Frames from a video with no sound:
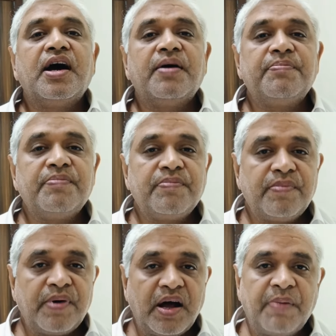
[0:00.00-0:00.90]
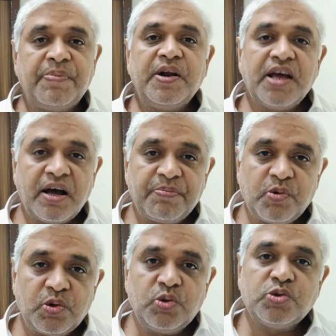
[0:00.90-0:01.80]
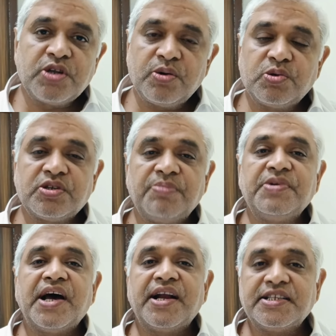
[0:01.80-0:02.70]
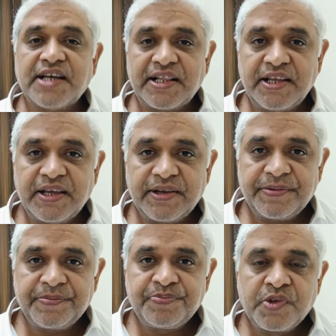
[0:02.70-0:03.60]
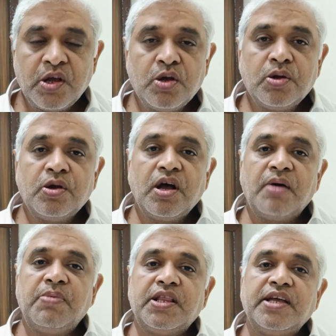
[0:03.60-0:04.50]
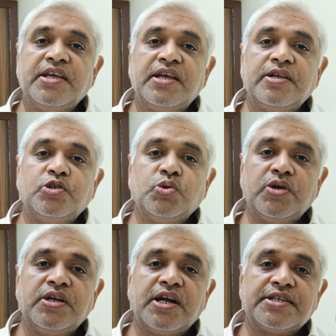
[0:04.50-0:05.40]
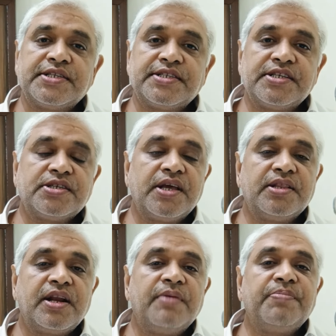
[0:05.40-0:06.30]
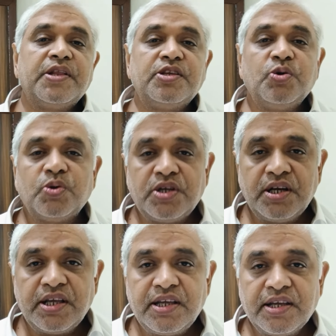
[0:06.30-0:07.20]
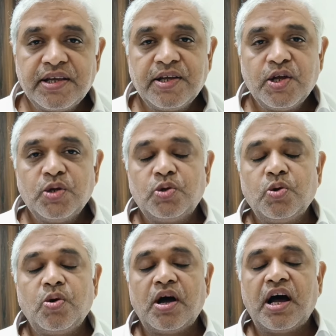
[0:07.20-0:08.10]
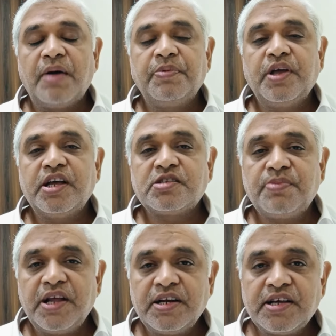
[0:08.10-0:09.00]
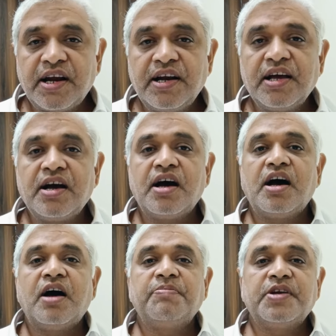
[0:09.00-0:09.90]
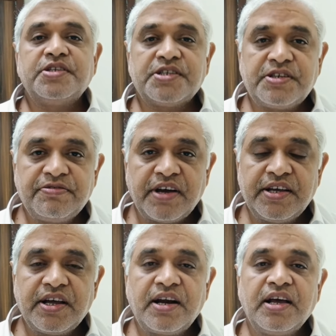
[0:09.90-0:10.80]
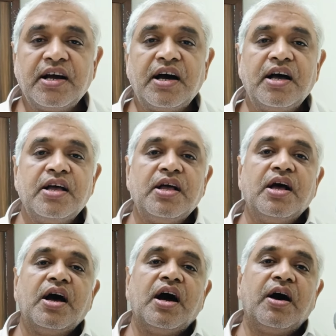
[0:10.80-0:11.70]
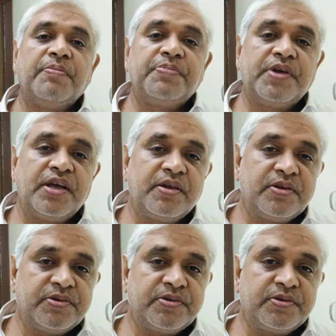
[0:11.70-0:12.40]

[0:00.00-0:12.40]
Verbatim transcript: हम अपने आप को दूसरे को समझाना चाहते हैं अब बताइए चूंकि नार्सिसिस्ट के अंदर एम्पैथी होती ही नहीं है तो आपके एक्सप्लेन करने का आपके जस्टिफाई करने का आपके